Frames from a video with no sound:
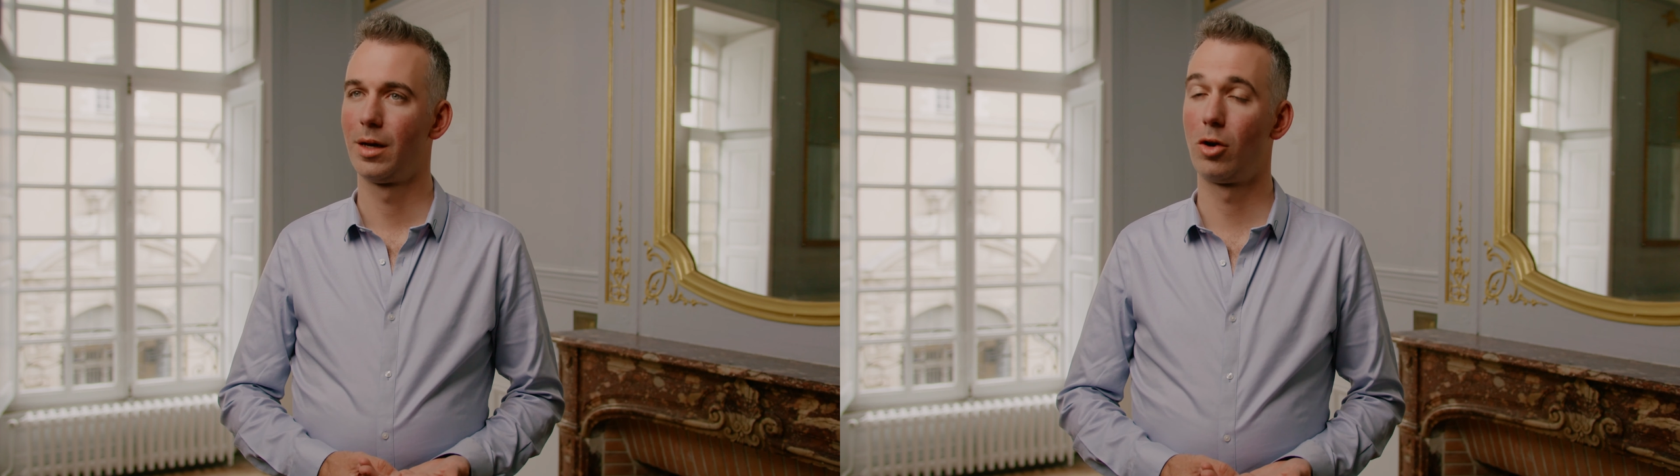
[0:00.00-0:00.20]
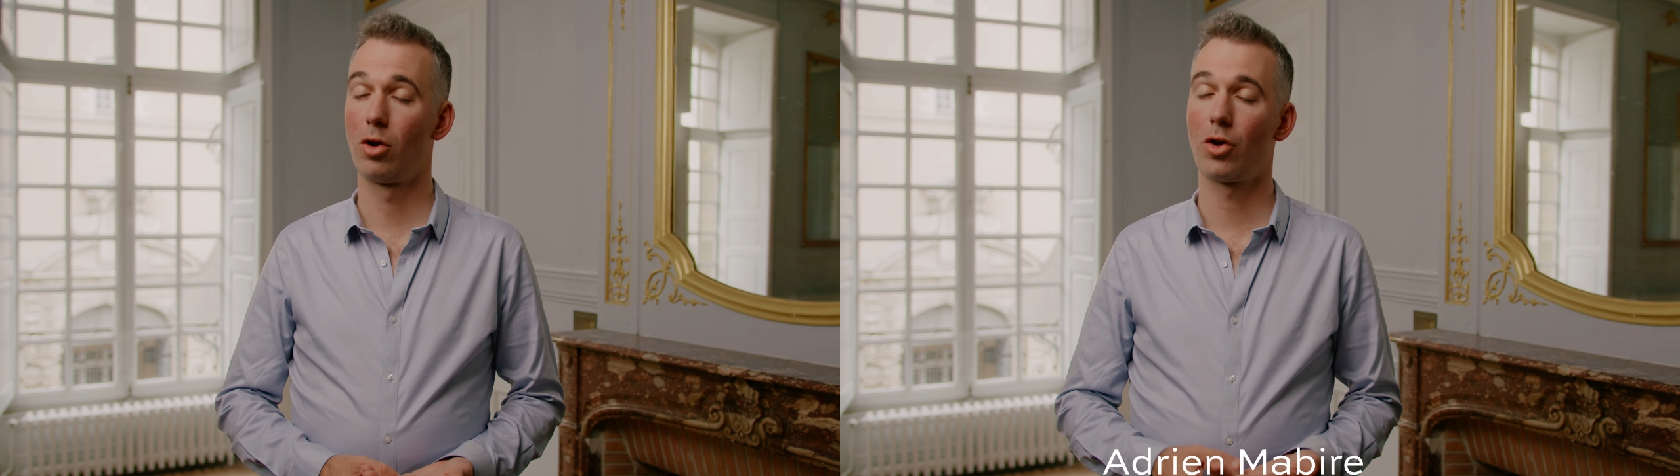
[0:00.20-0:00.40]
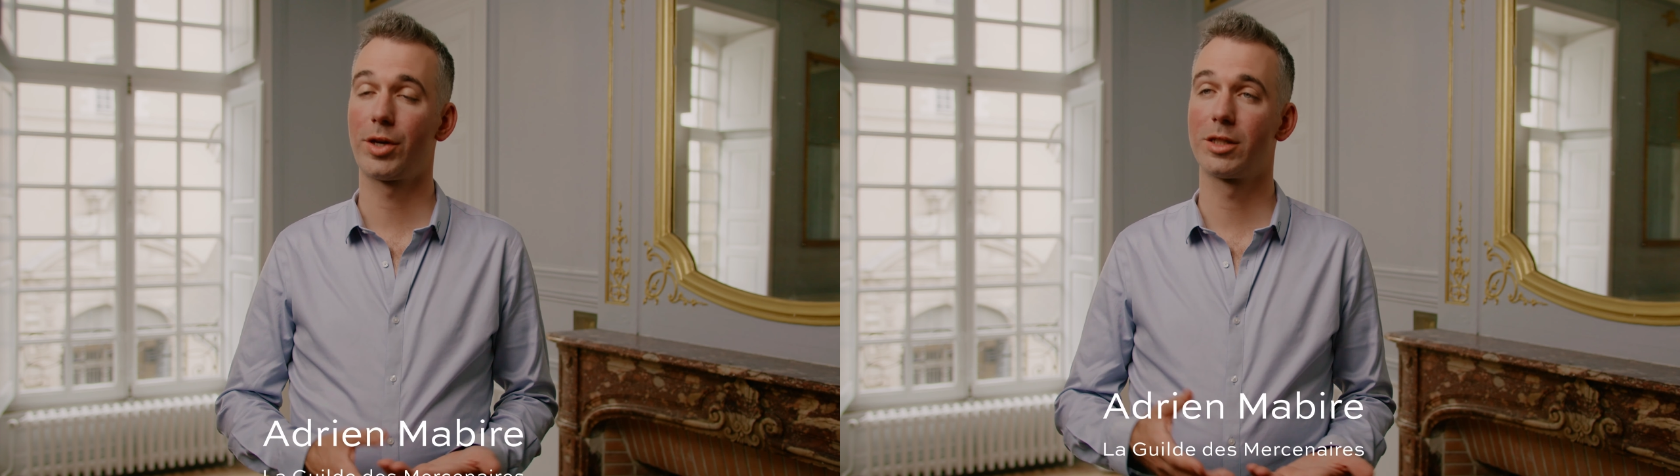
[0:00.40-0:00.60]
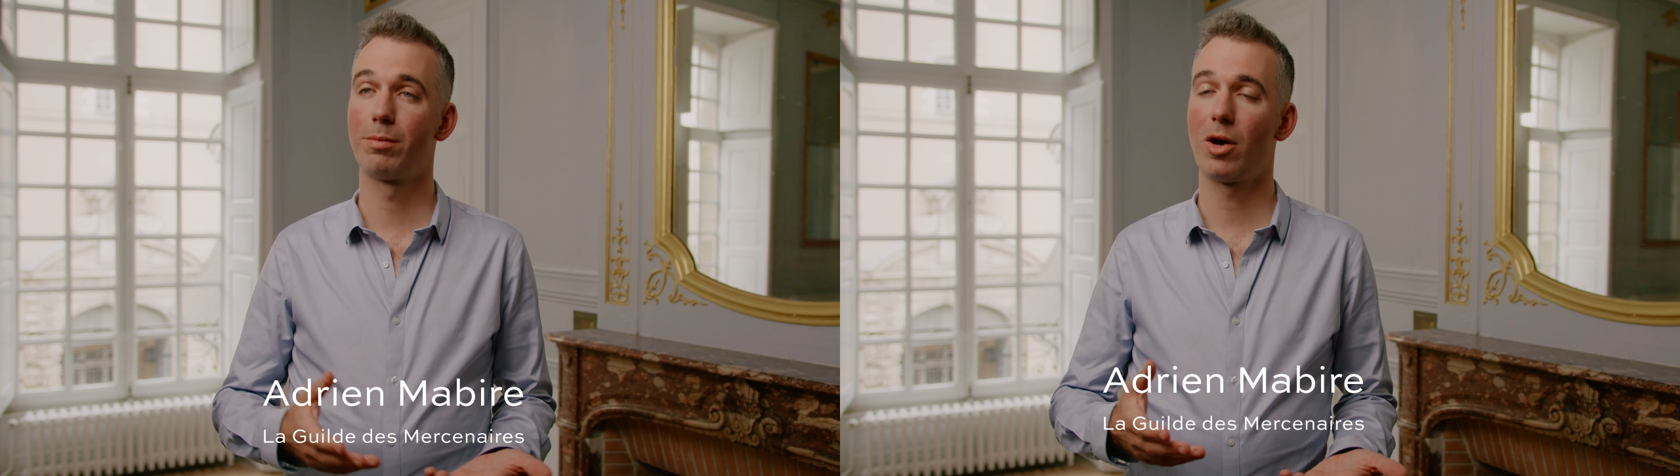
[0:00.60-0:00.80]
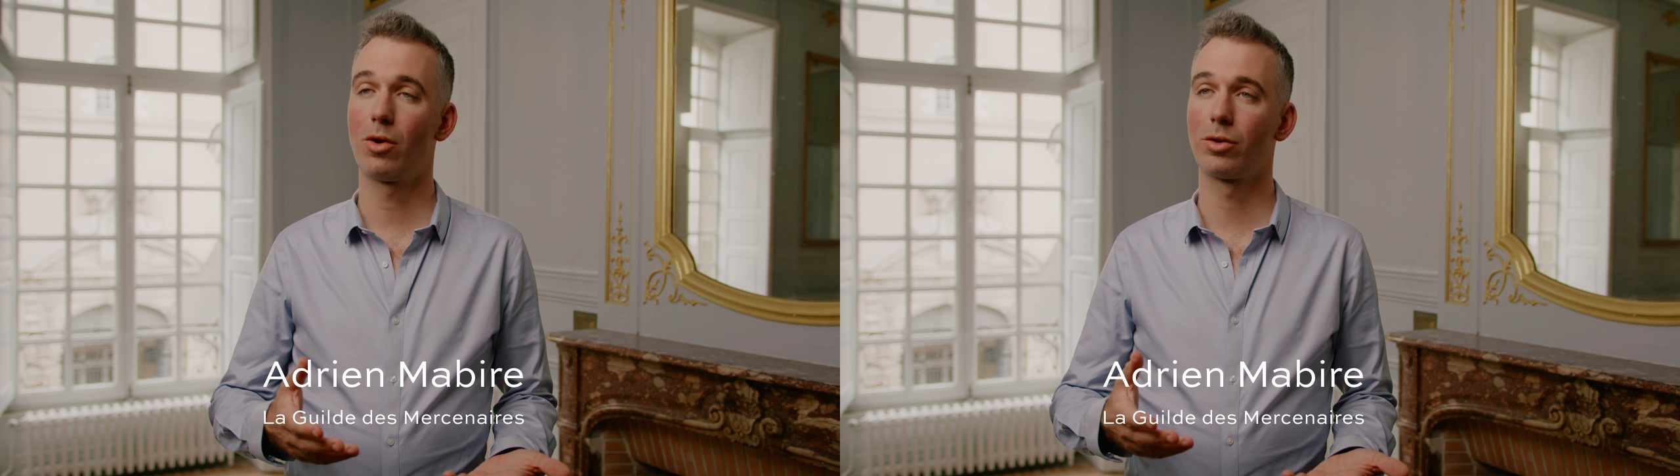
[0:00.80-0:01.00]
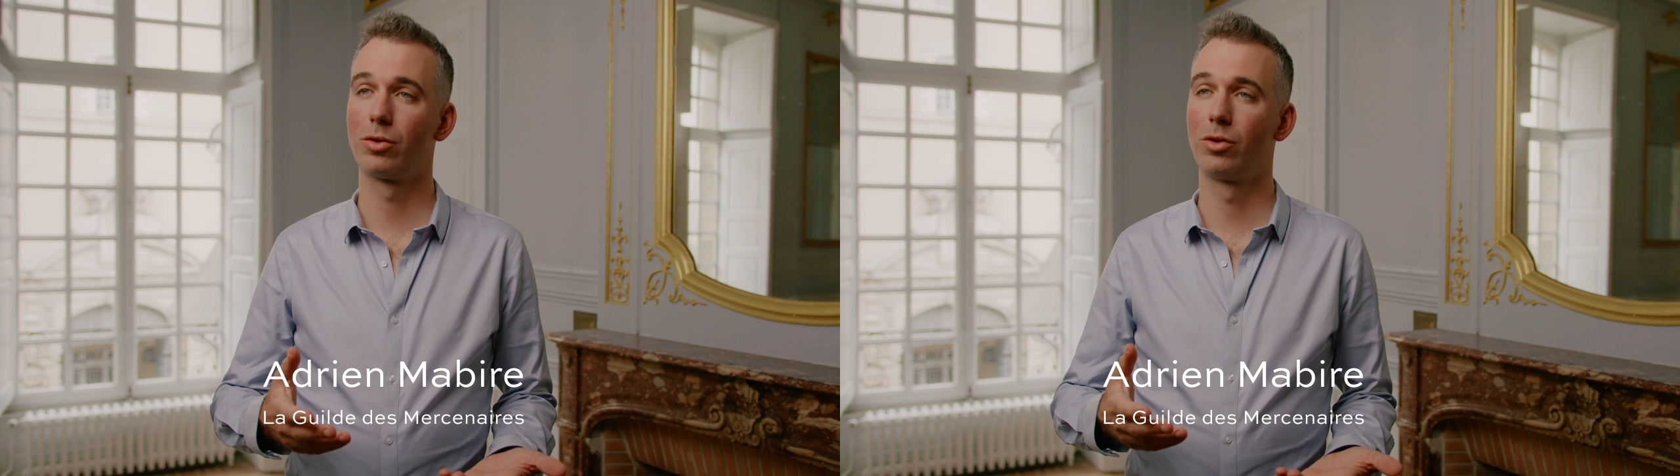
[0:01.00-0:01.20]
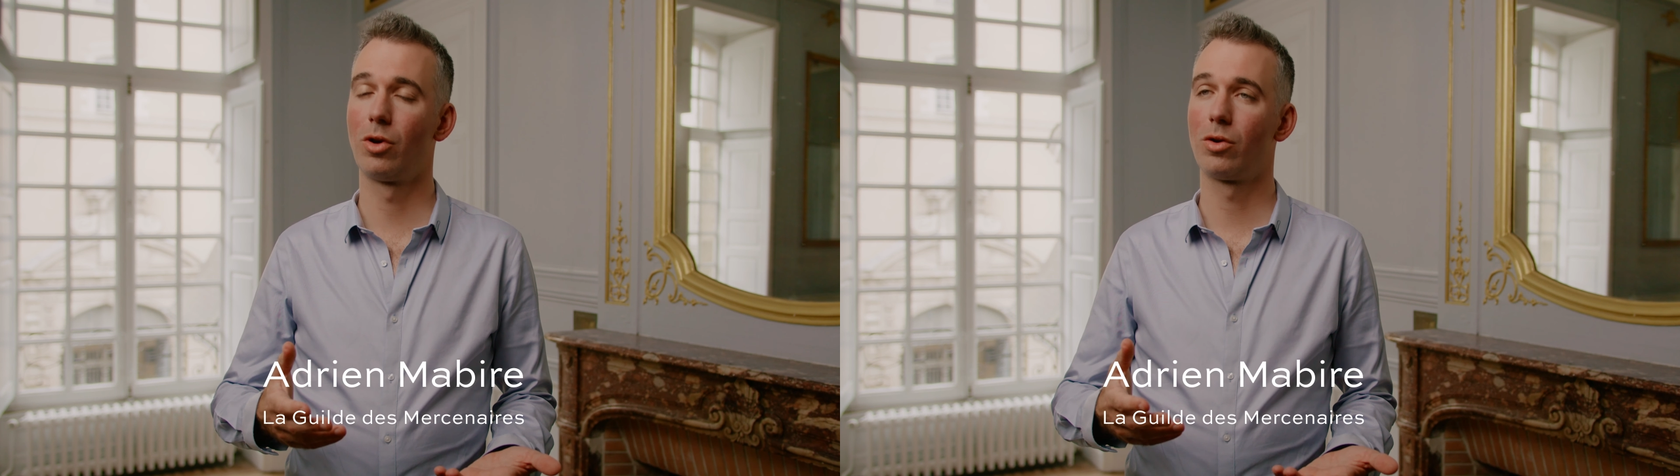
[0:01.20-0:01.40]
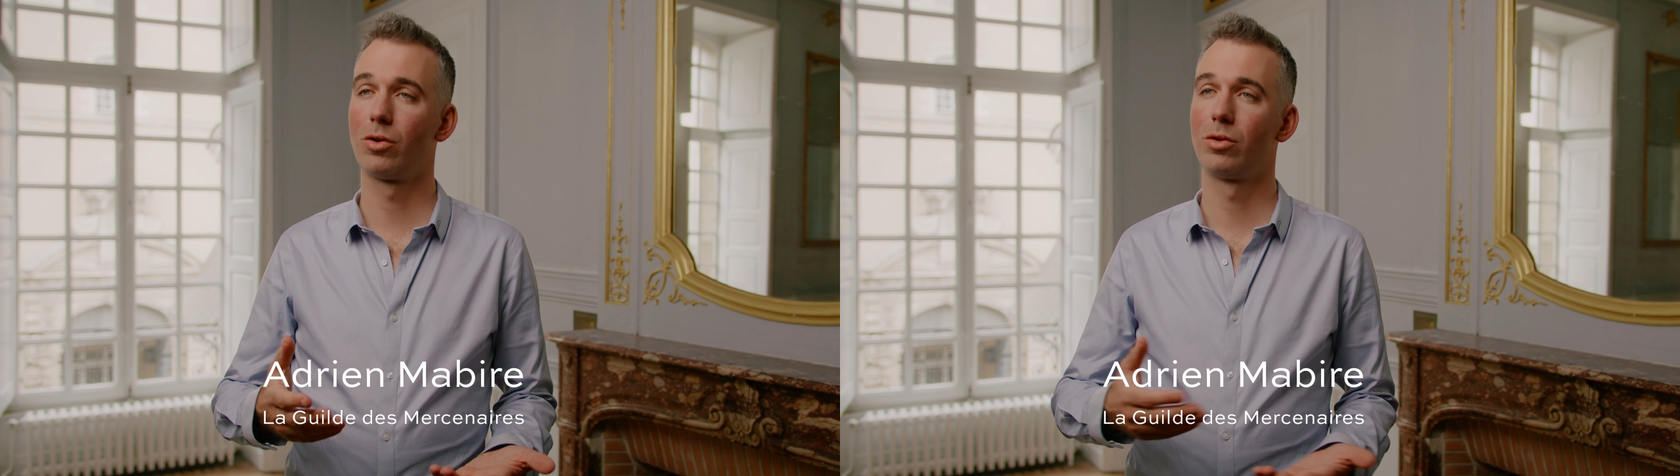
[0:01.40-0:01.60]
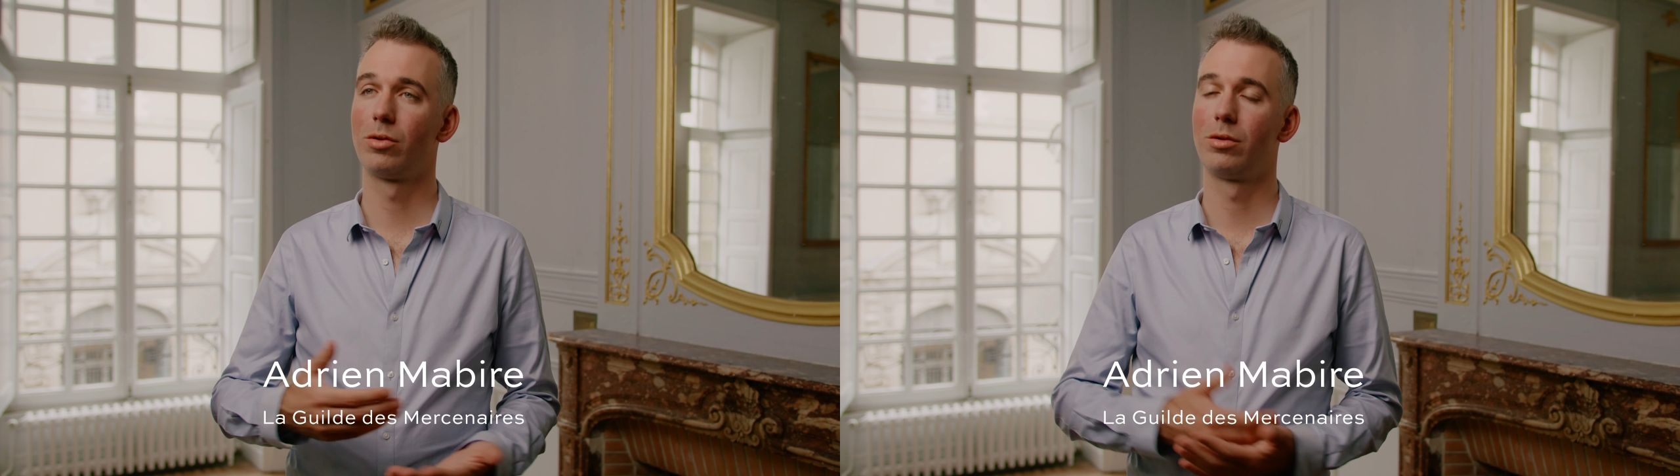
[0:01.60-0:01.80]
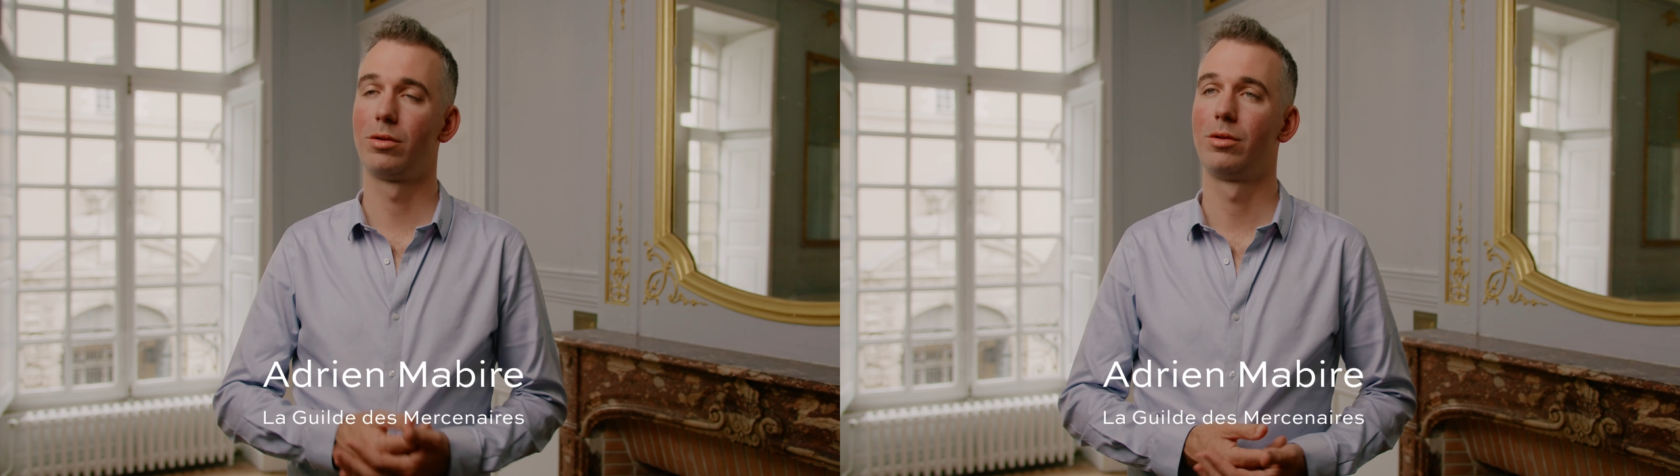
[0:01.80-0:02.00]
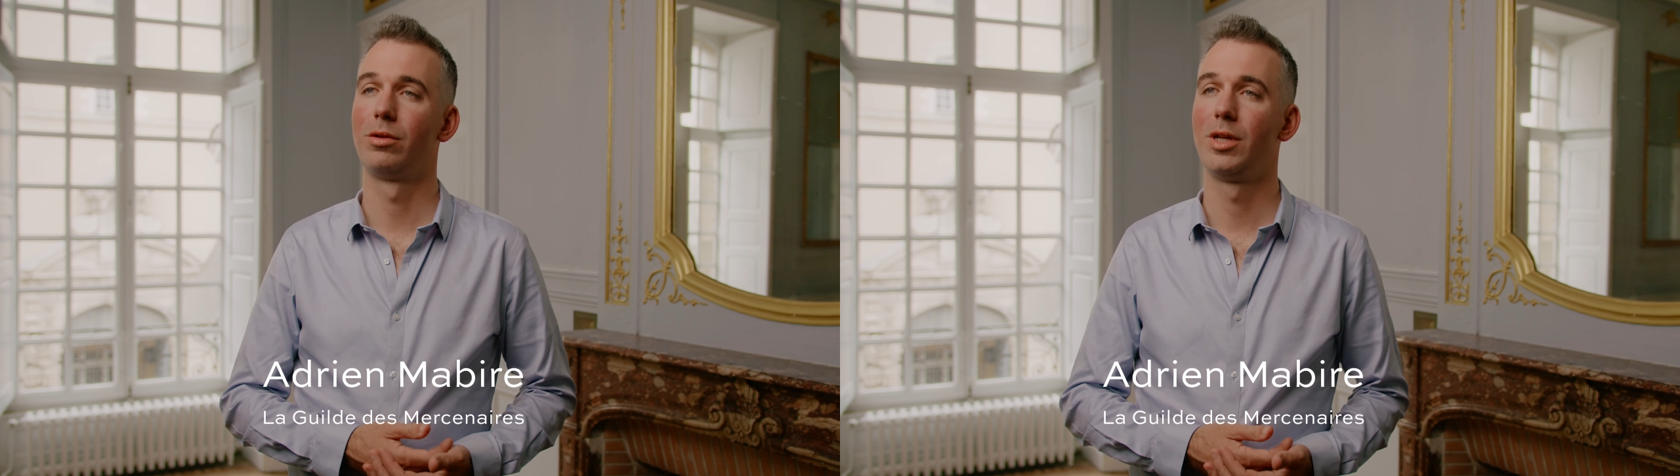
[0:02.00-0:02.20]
Alors l'orchestre baroque, dans euh,